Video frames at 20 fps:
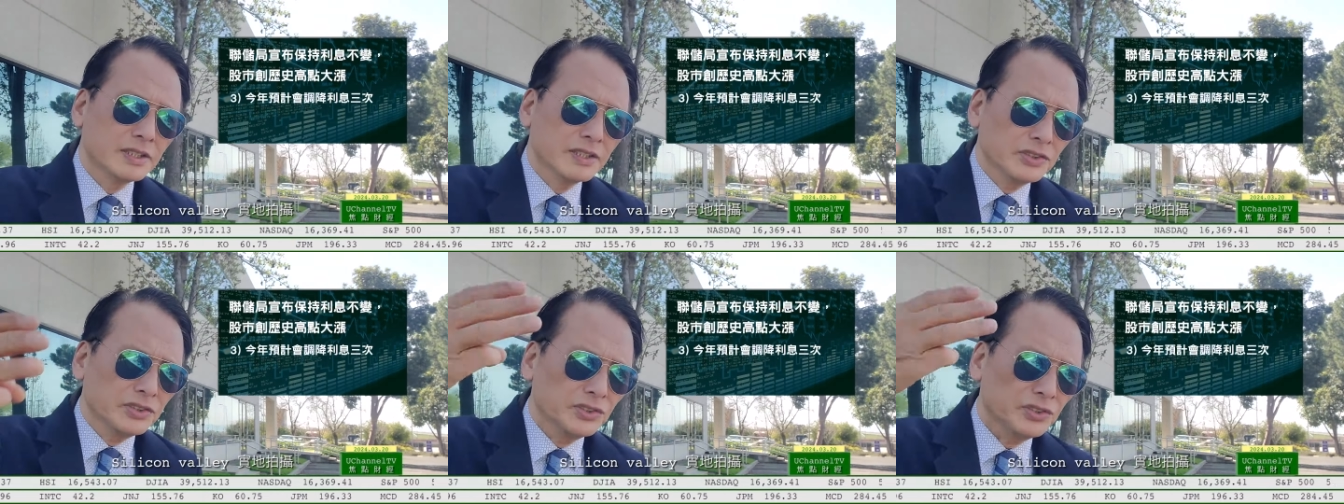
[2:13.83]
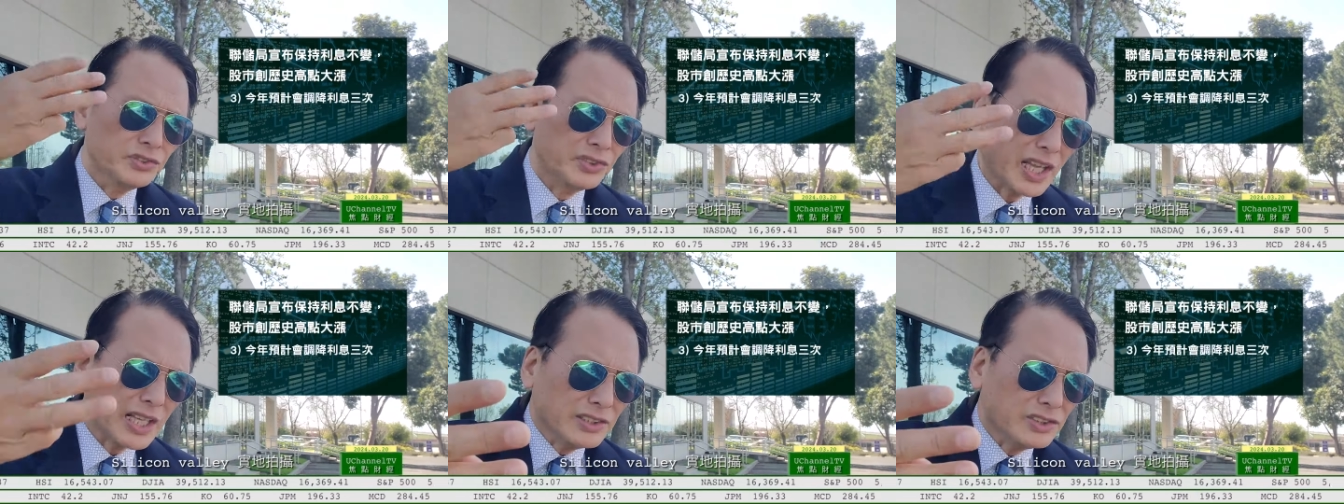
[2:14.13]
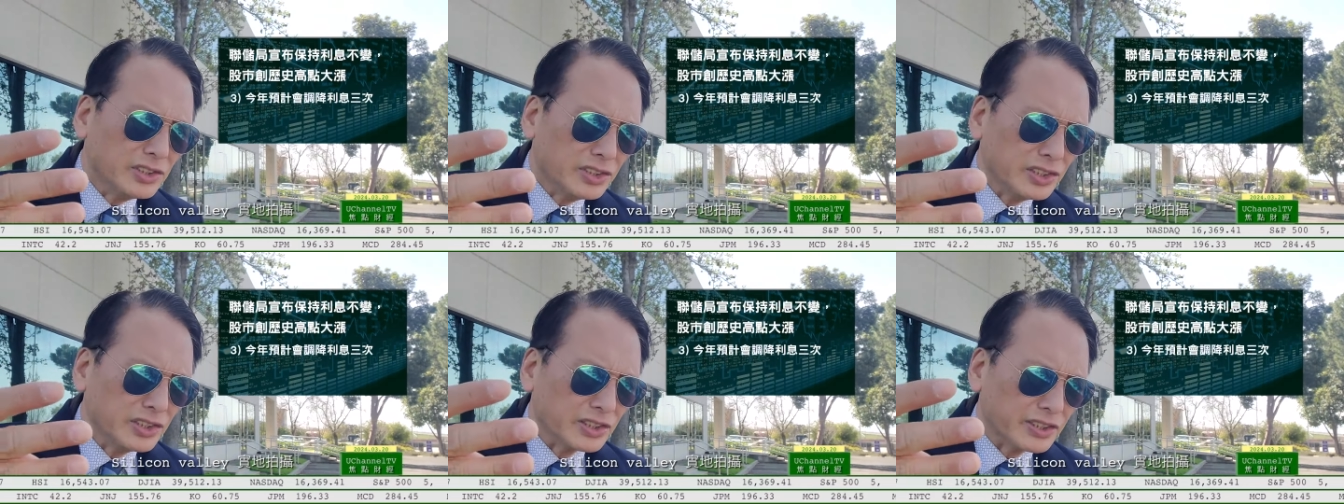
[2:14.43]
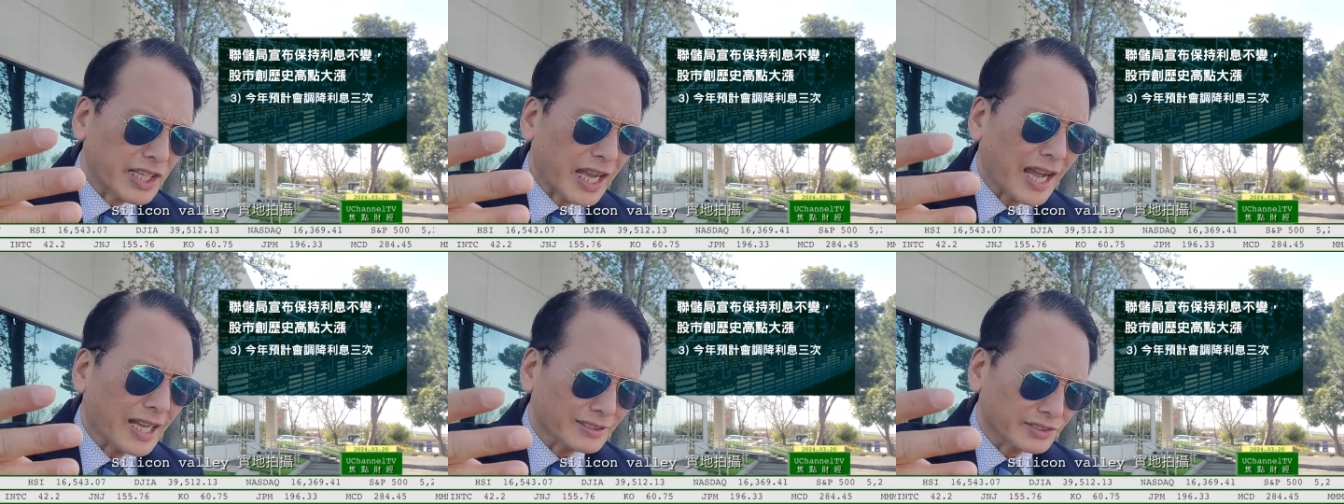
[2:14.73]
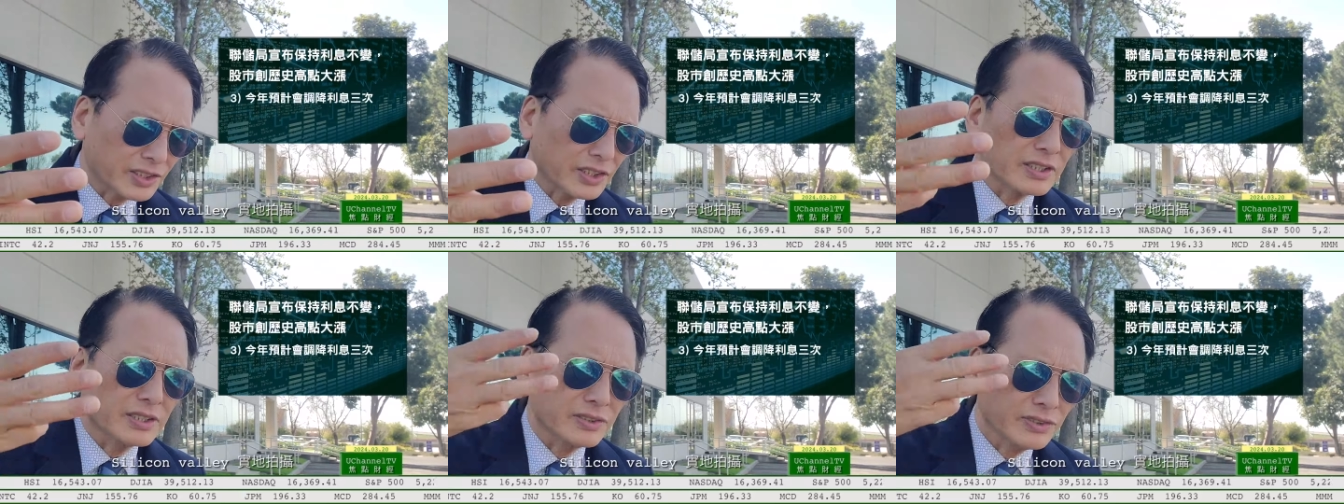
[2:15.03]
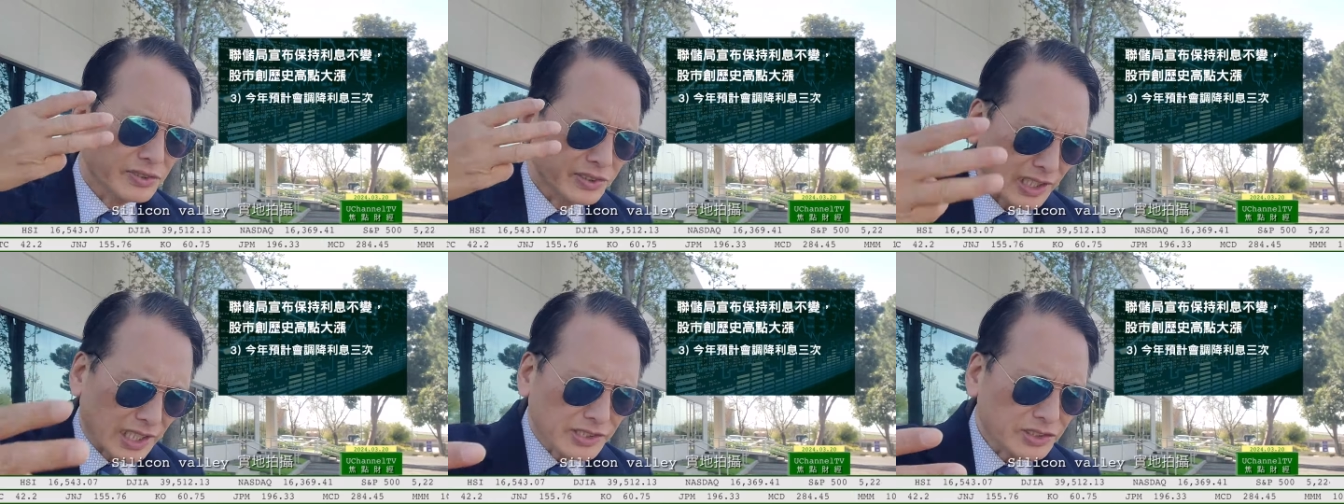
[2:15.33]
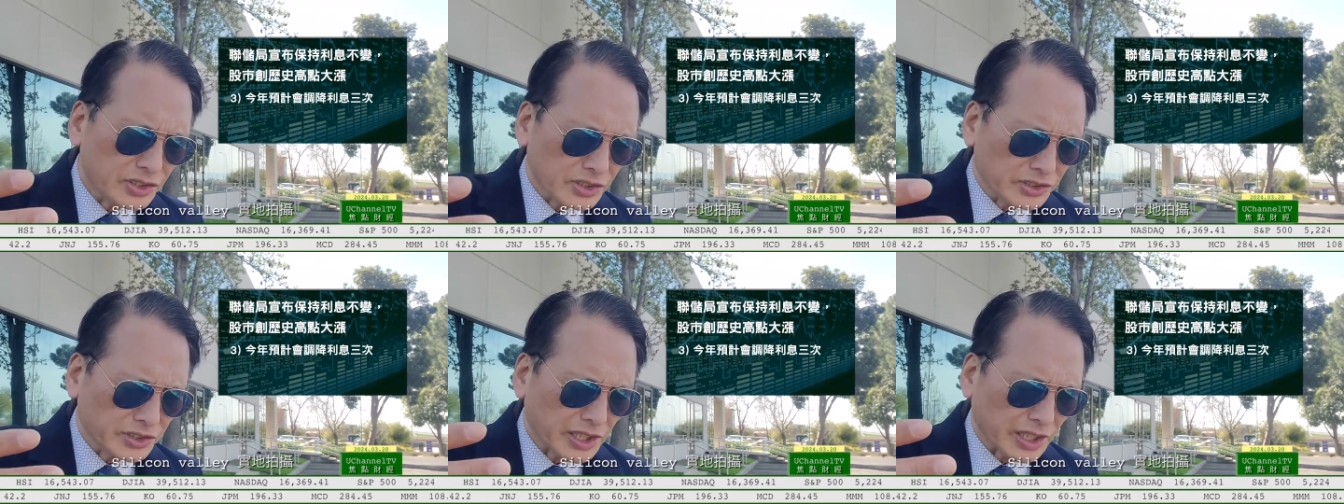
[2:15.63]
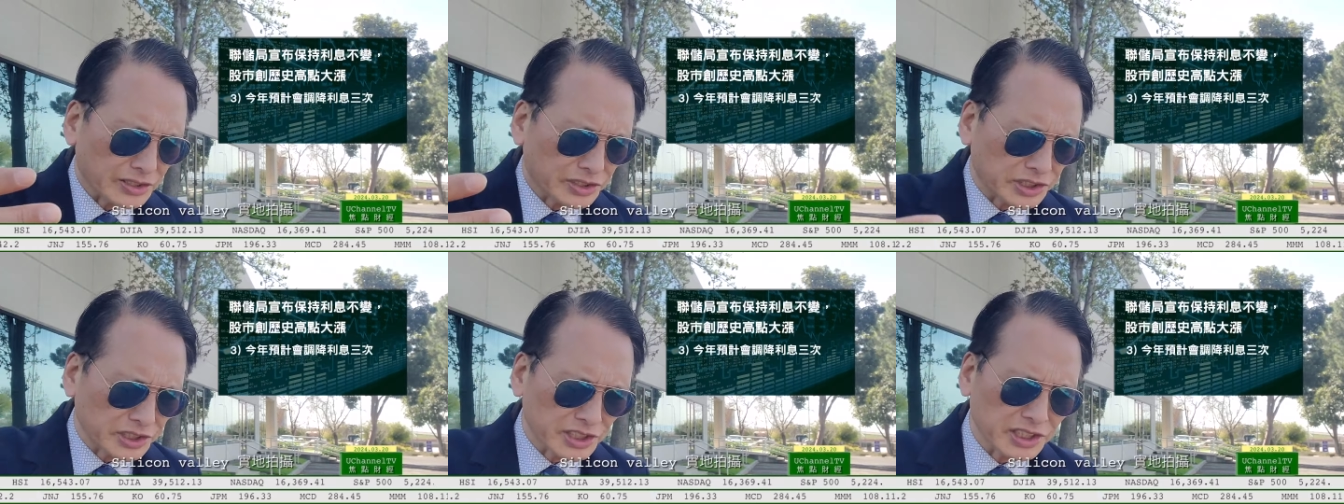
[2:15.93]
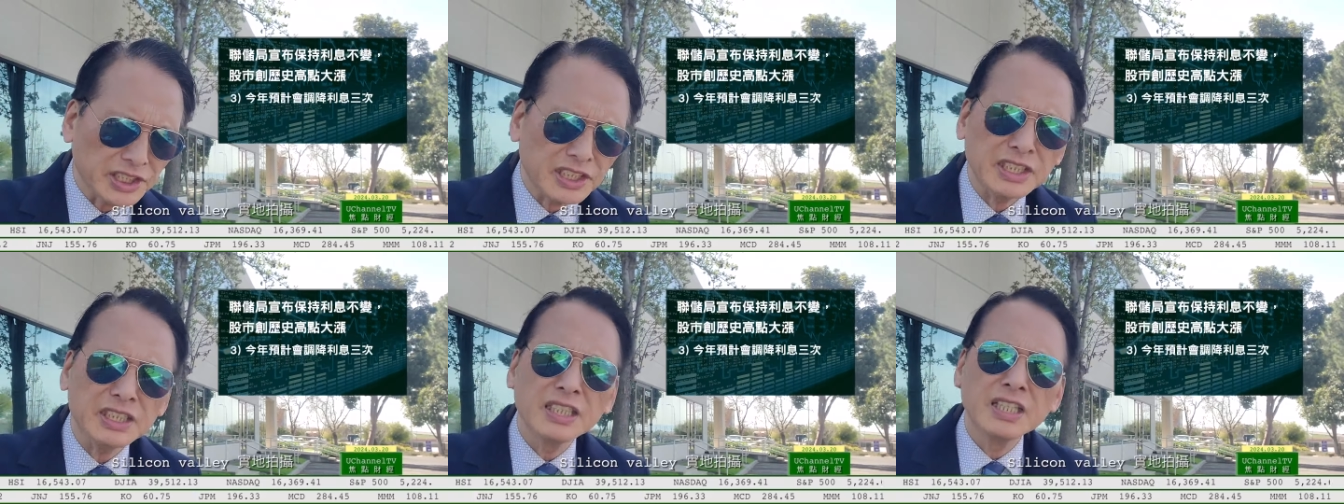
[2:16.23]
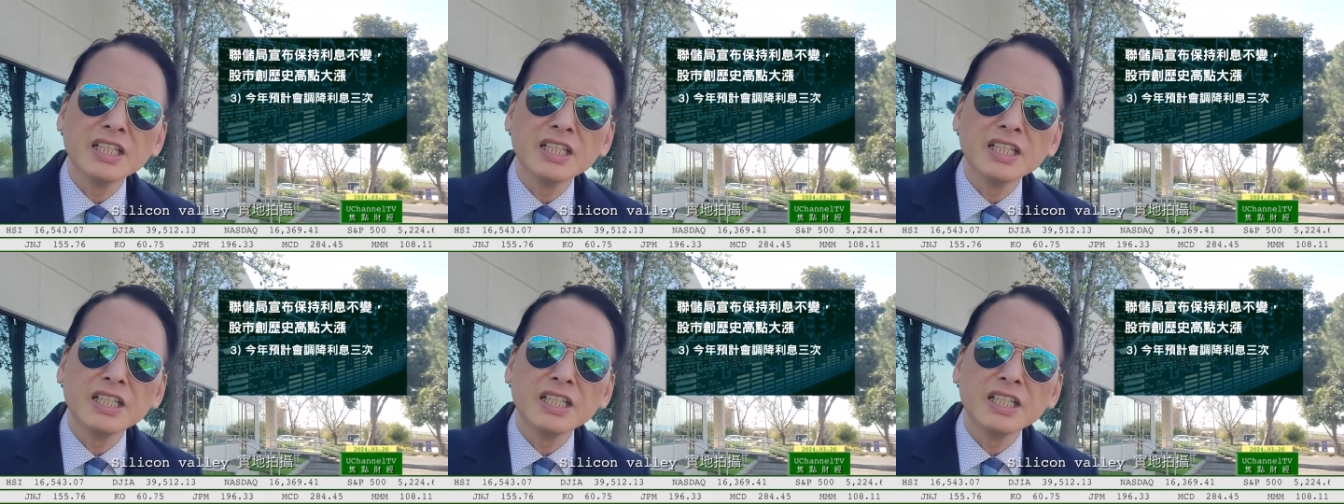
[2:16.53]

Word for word: 三次 cut，三次降息，